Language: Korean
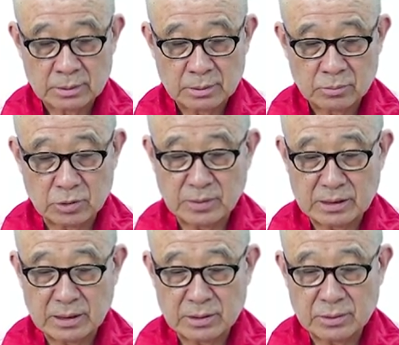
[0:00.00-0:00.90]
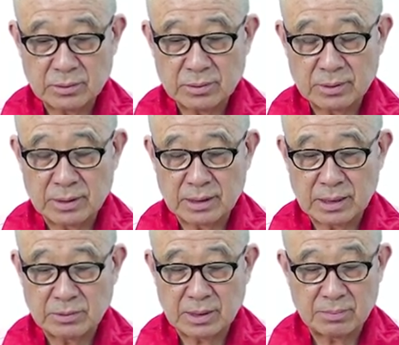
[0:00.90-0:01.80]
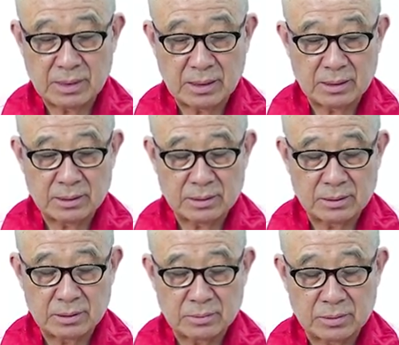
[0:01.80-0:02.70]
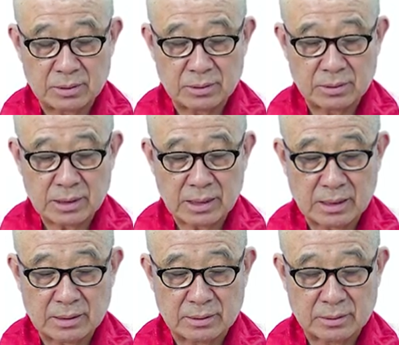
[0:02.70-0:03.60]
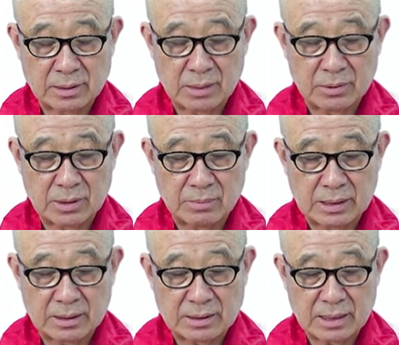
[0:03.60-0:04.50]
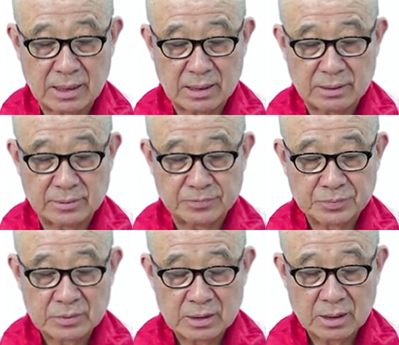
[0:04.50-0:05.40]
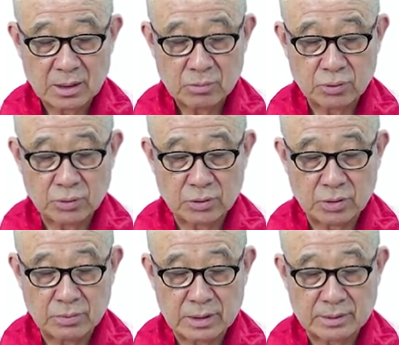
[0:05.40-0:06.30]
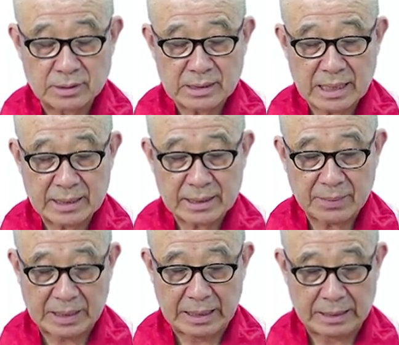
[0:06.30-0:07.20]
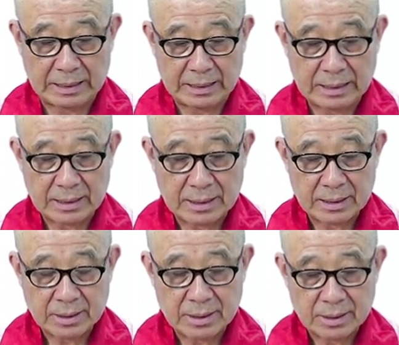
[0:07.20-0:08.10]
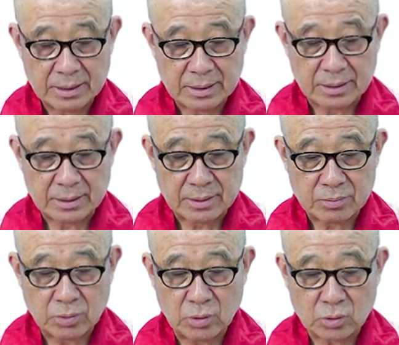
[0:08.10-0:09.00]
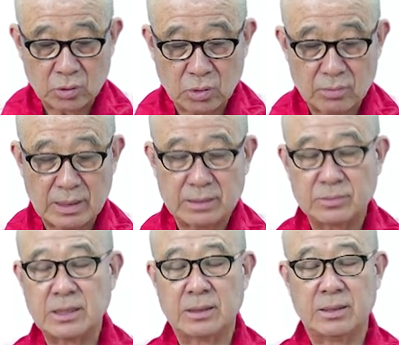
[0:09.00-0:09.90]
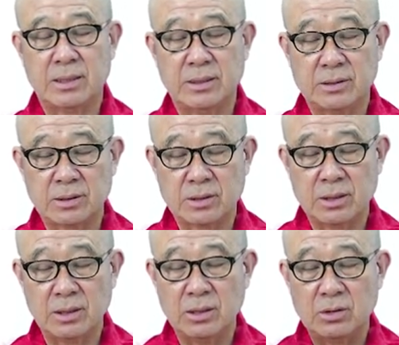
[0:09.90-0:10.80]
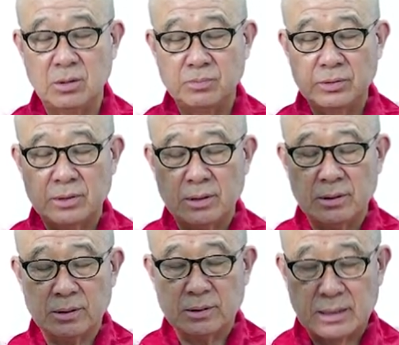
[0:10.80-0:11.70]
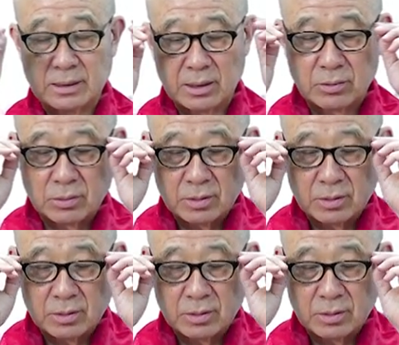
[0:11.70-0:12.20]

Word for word: 무슨 말인지 알죠? 그러니까 아비담마 이 지금 그 상가는 아비담마타 상가는 불교 명상 개발 예, 보통 마음 상태에서 더 높은 선정 상태로